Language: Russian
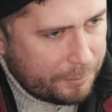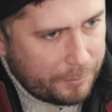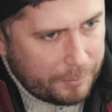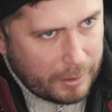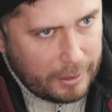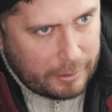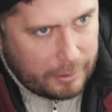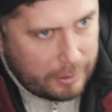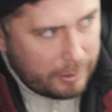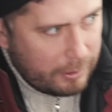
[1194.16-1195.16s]

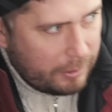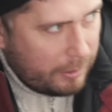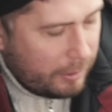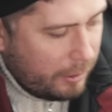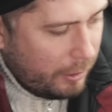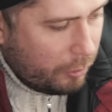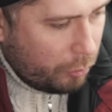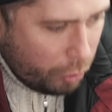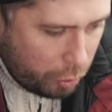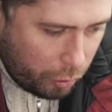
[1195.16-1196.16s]
это не
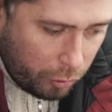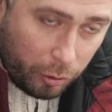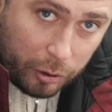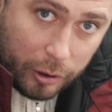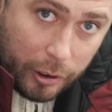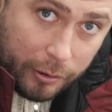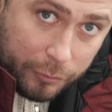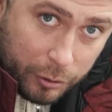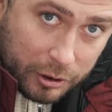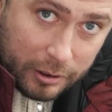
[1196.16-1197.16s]
то, что кто-то
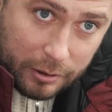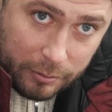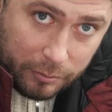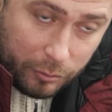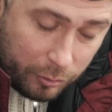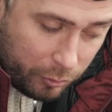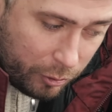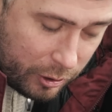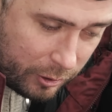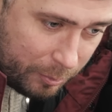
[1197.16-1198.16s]
возит ну, то
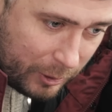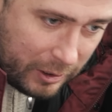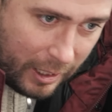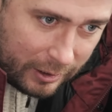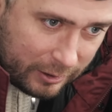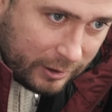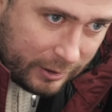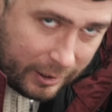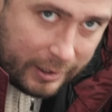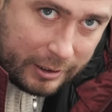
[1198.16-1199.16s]
есть специально здесь
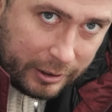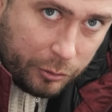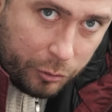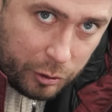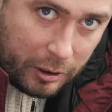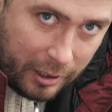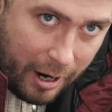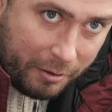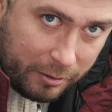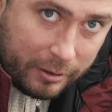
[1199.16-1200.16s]
на Россию
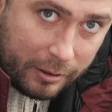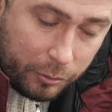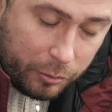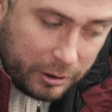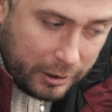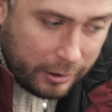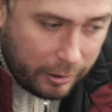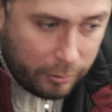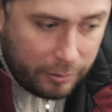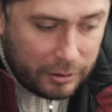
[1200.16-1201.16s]
устанавливают у
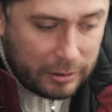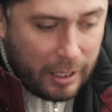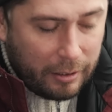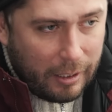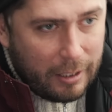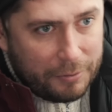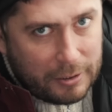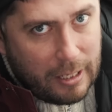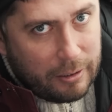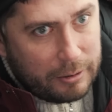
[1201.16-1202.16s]
дилера, у официально, для
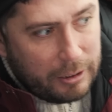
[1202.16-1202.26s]
официального